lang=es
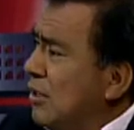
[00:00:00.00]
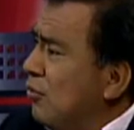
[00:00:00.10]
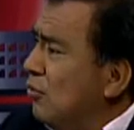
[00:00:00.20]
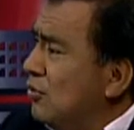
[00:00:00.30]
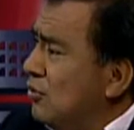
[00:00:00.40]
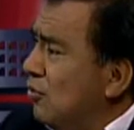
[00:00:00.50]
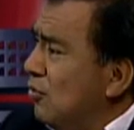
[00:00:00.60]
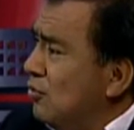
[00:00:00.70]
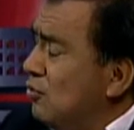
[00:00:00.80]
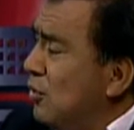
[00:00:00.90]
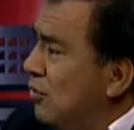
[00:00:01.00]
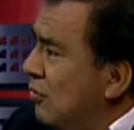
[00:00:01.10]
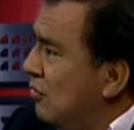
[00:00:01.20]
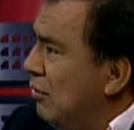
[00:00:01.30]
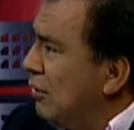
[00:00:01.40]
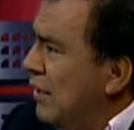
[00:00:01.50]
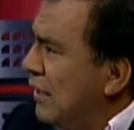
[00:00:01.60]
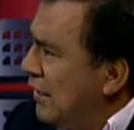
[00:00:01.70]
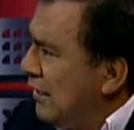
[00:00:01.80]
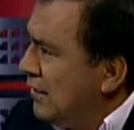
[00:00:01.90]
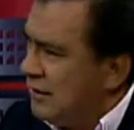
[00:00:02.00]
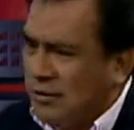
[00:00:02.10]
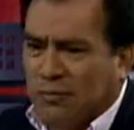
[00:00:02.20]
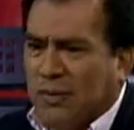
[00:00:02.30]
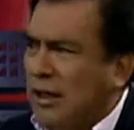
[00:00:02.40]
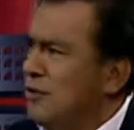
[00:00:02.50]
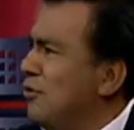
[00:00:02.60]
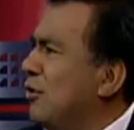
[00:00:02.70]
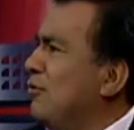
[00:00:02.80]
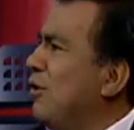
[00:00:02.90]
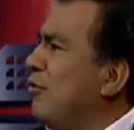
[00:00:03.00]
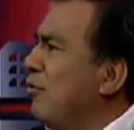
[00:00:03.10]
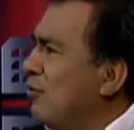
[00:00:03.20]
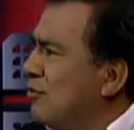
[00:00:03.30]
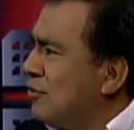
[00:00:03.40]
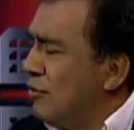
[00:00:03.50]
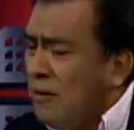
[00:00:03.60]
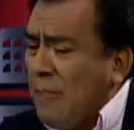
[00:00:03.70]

han conocido con su hijo cuando eran cadetes, y Humala ha dicho que nunca lo conoció.